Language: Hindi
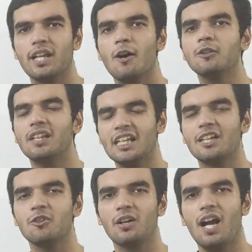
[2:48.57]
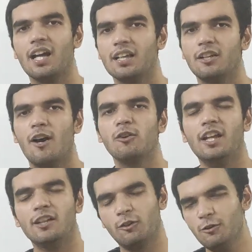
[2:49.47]
डाउट नहीं होगा अगर
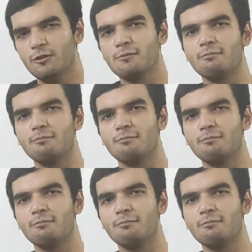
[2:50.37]
डाउट है तो